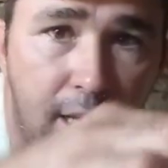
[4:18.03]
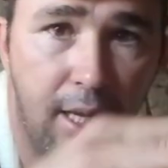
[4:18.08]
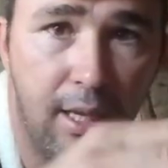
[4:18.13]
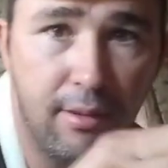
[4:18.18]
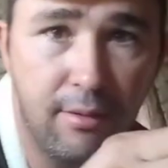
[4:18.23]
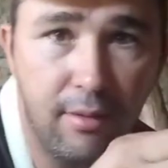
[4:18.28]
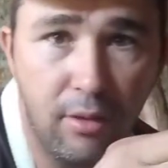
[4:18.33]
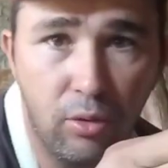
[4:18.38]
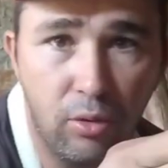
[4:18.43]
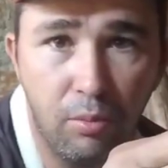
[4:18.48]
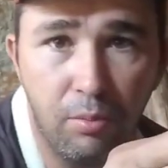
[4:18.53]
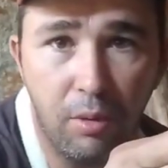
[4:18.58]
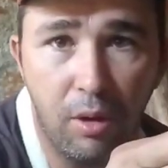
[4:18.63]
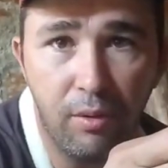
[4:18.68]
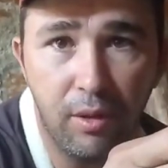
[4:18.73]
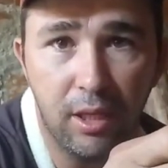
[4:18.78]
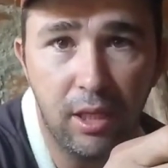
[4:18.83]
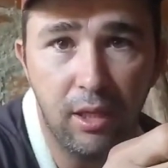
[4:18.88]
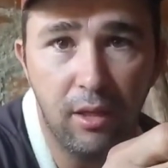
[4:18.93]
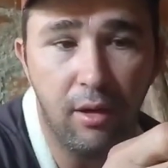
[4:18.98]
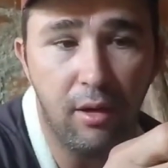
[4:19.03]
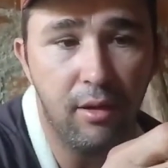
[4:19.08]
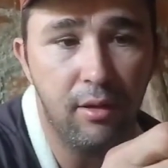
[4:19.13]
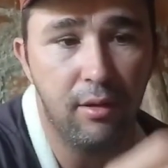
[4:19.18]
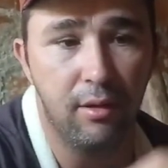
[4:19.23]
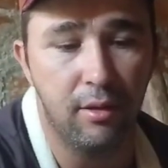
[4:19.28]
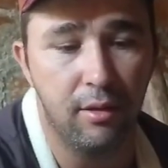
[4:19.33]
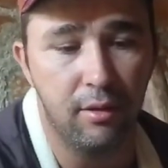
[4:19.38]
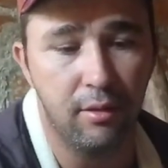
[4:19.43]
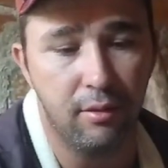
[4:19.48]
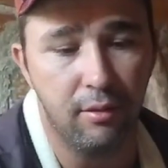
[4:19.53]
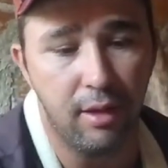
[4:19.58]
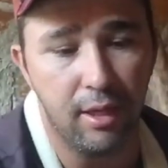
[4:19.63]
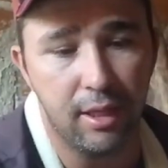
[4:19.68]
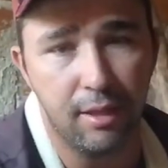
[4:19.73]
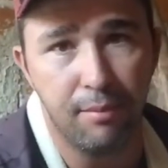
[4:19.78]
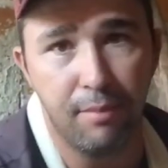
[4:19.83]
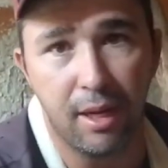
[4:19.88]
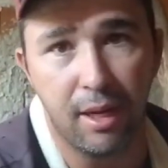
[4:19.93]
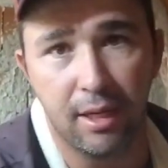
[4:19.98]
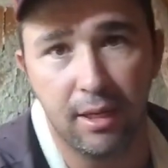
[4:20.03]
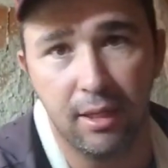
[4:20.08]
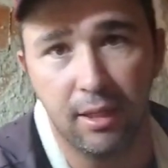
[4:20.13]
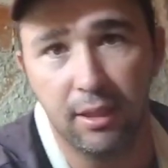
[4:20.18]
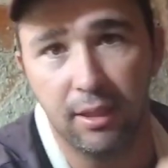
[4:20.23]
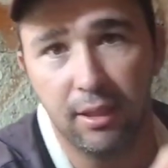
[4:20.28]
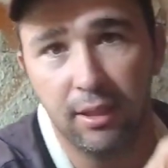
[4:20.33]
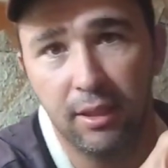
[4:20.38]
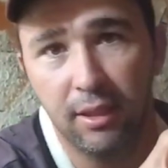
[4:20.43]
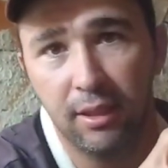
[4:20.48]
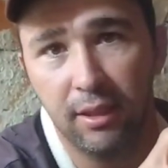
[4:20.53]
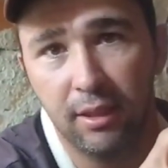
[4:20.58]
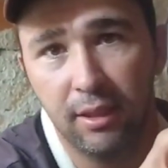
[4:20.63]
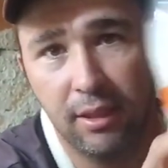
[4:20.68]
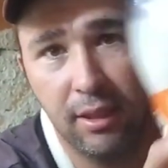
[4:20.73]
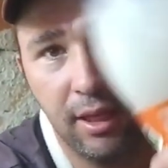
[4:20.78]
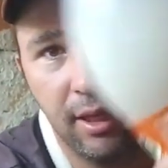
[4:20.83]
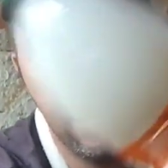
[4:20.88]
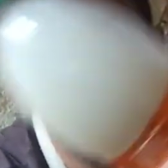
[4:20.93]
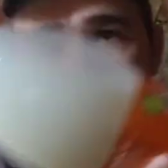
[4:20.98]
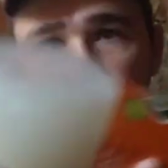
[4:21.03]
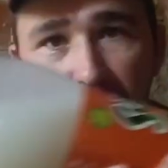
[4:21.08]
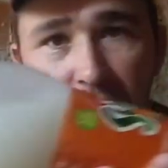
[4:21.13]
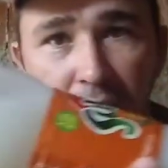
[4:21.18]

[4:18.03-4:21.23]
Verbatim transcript: Esse tubão aqui, ó. Olha que bacana, né?